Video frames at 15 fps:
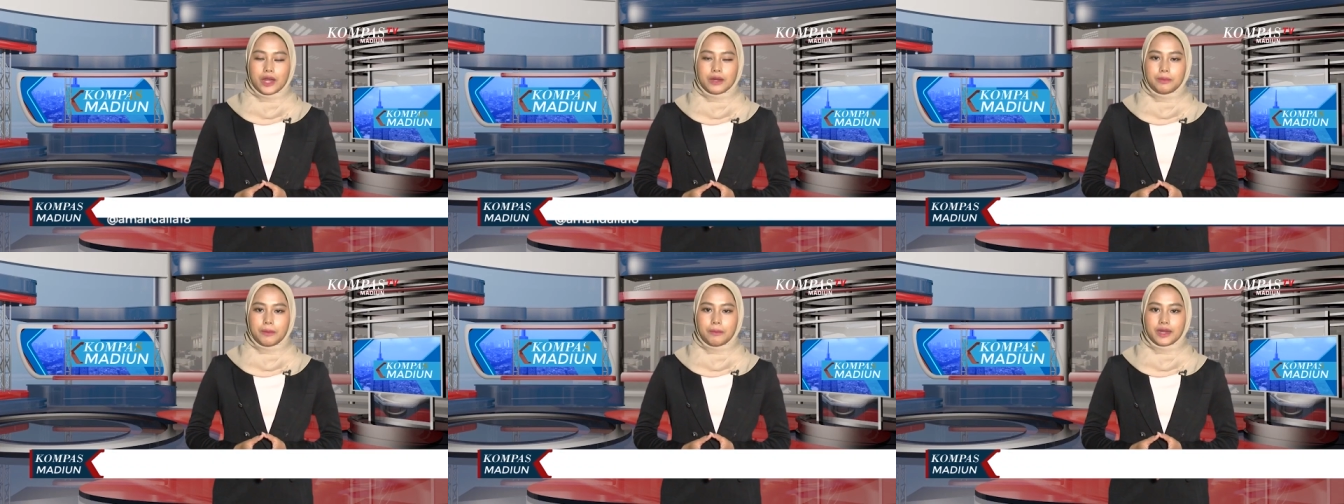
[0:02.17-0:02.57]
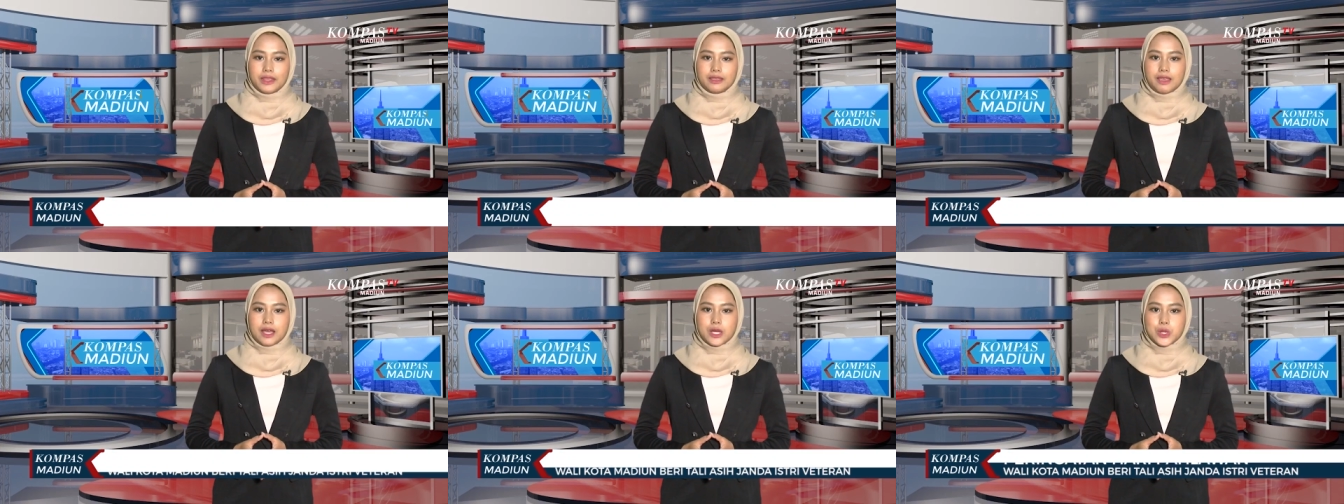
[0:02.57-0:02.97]

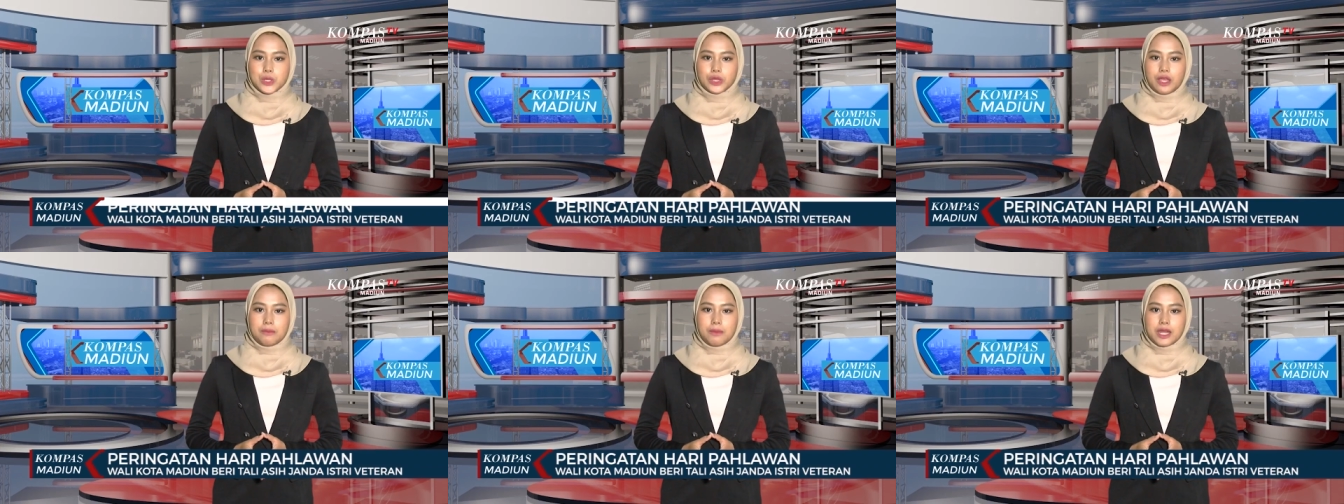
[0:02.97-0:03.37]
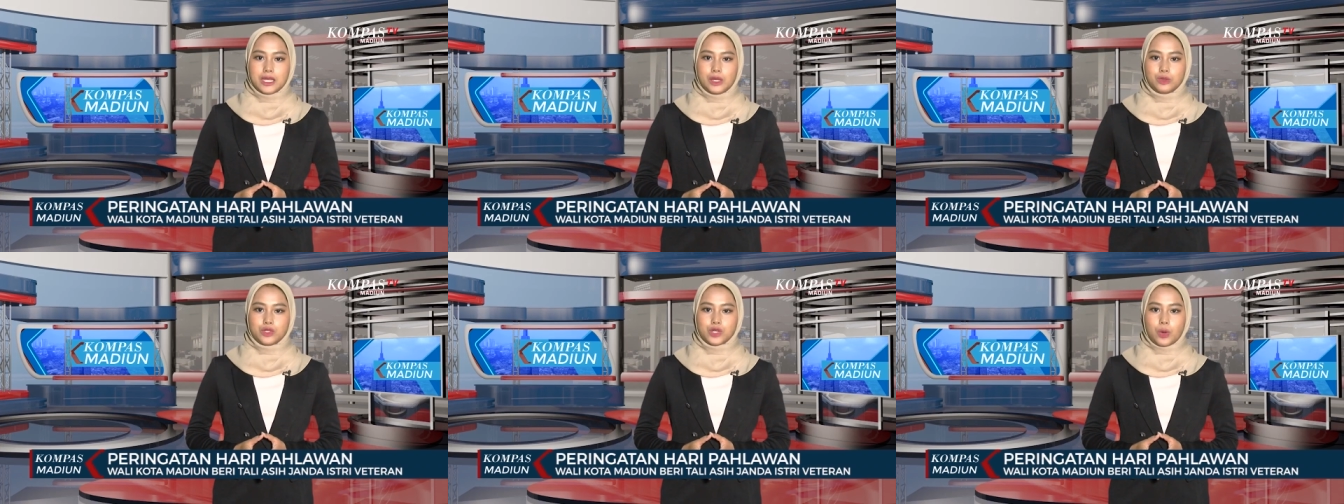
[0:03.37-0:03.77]
pemerintah Kota Madiun,
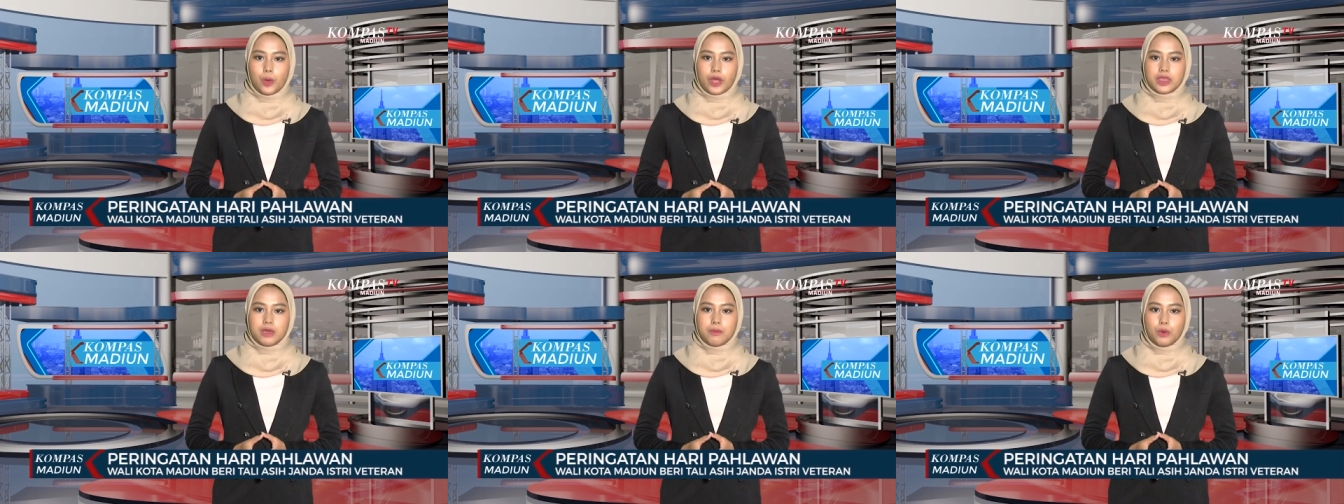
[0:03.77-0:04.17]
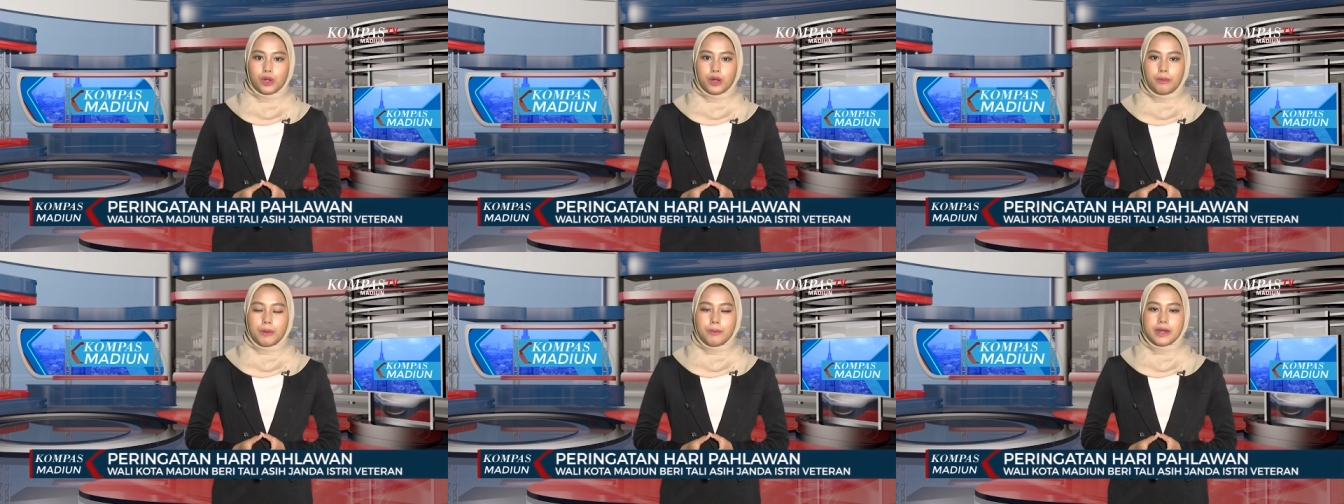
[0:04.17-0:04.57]
Jawa Timur
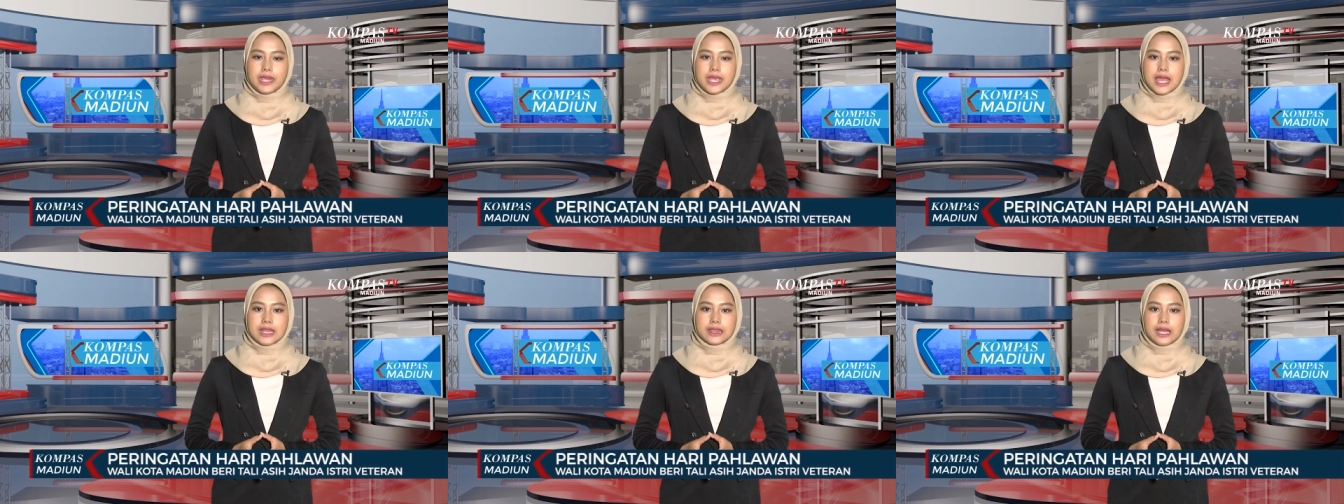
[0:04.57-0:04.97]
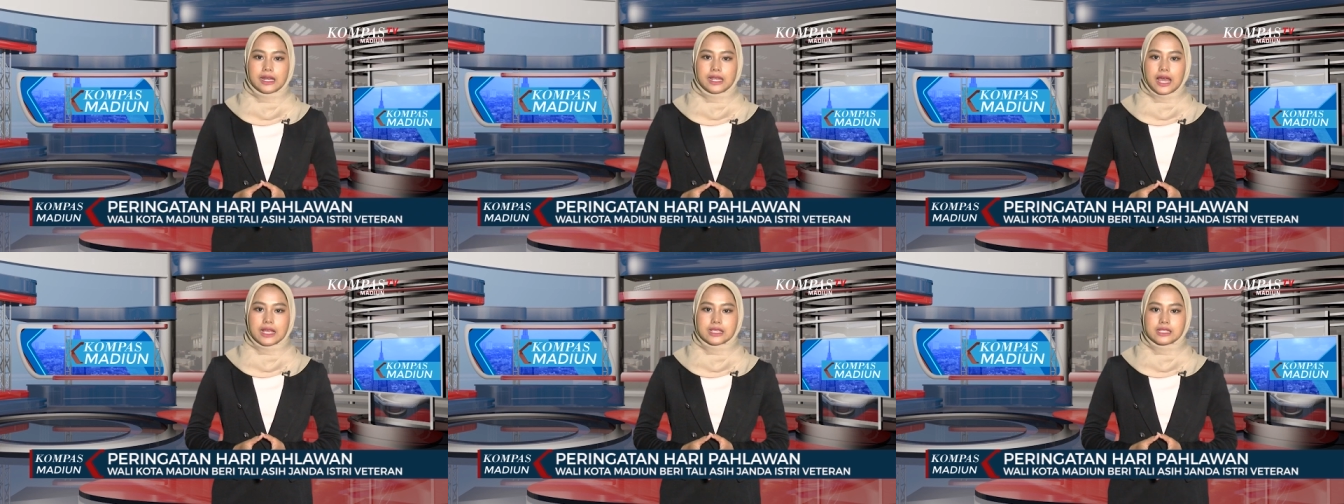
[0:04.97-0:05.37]
memberikan tali
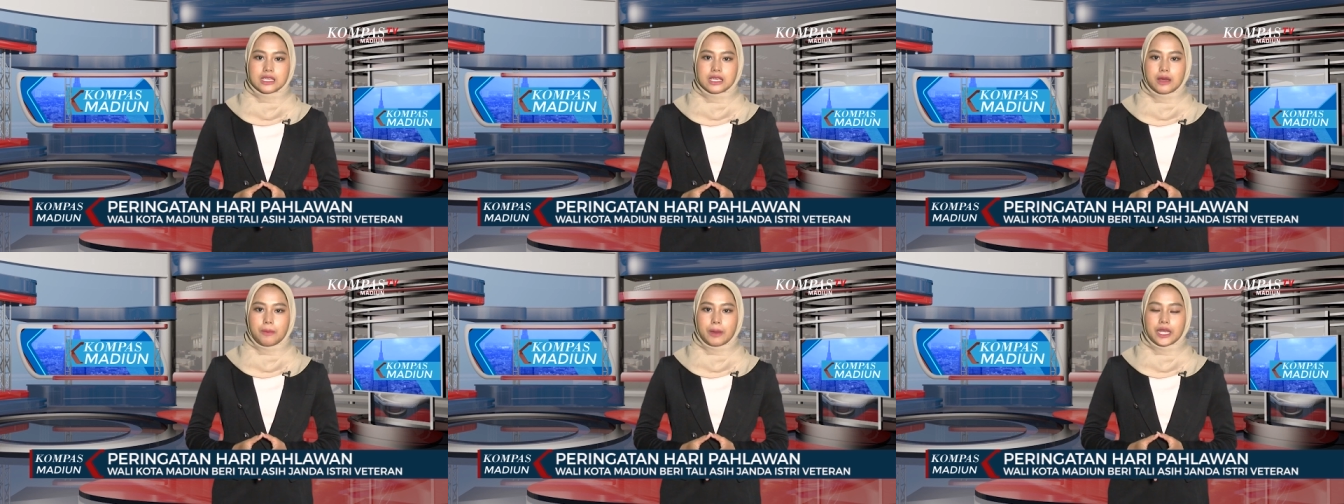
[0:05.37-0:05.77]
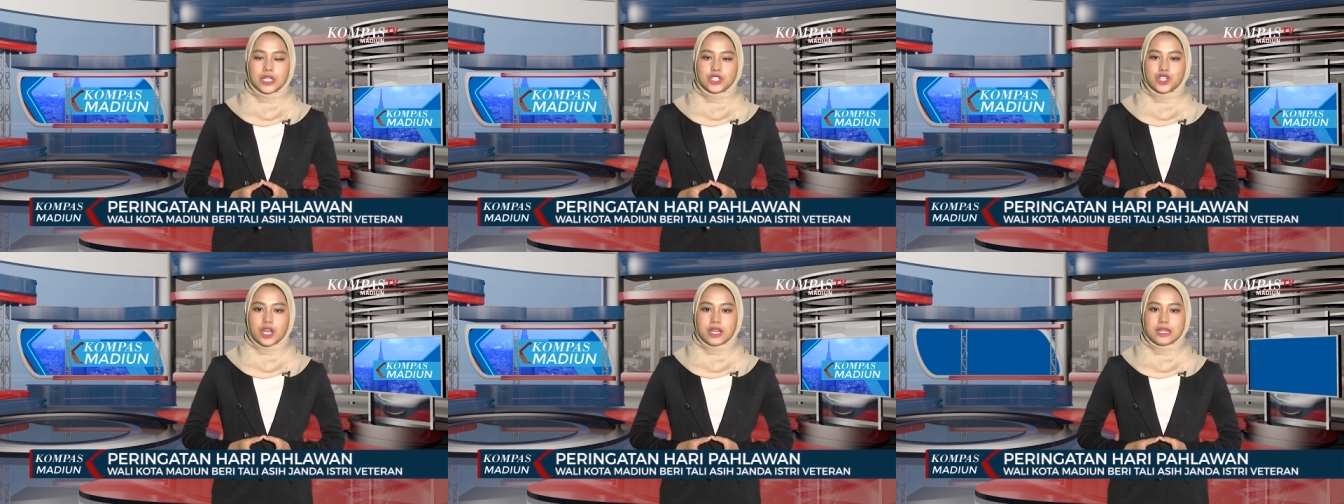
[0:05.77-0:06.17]
asih kepada
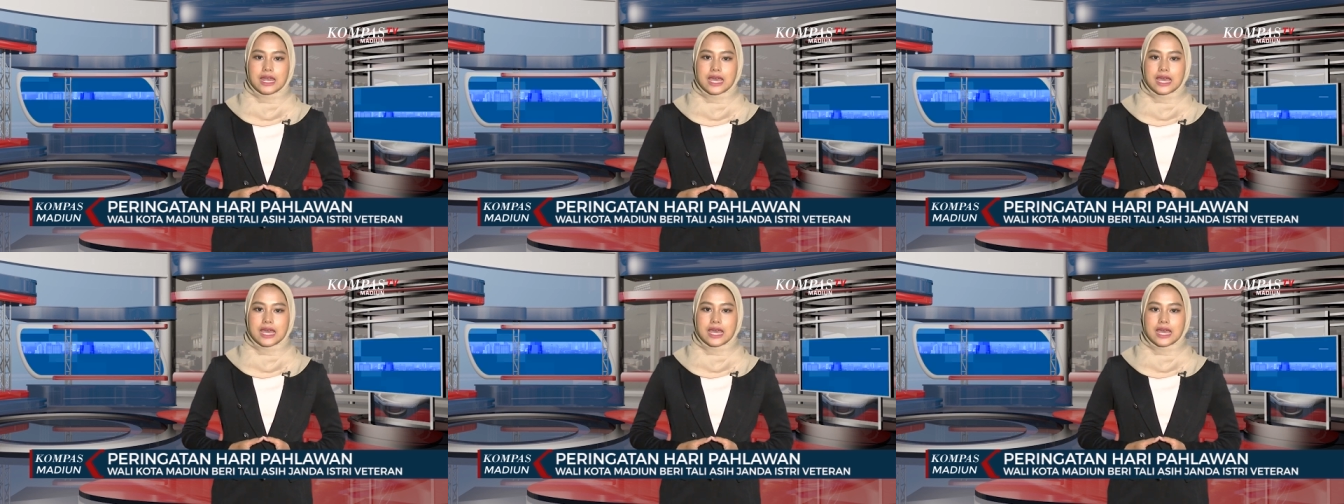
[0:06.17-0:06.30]
janda